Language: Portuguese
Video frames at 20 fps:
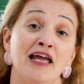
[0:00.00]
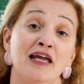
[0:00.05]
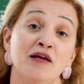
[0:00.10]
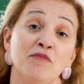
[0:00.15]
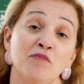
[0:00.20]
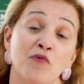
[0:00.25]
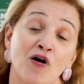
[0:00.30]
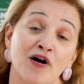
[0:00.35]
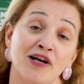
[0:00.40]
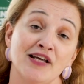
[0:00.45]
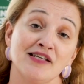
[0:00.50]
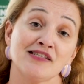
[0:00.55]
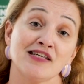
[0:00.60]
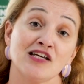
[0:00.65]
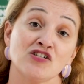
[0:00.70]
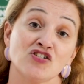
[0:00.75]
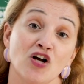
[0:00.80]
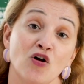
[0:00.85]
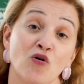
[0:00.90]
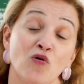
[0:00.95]
embora
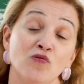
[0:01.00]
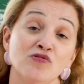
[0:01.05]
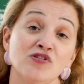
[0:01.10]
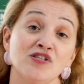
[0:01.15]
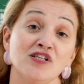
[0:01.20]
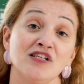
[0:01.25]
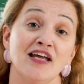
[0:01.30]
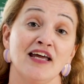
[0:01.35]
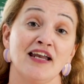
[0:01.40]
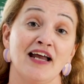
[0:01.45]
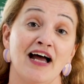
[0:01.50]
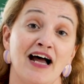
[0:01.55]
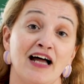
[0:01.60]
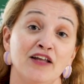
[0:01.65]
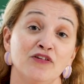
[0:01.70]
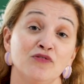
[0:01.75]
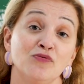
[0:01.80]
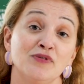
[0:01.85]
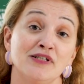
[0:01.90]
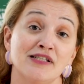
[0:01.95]
seja
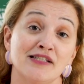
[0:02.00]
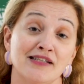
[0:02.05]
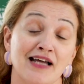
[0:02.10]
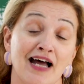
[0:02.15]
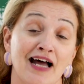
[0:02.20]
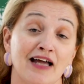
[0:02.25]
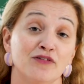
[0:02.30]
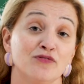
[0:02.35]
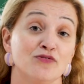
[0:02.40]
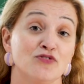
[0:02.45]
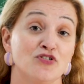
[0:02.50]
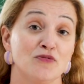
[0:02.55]
considerado um estado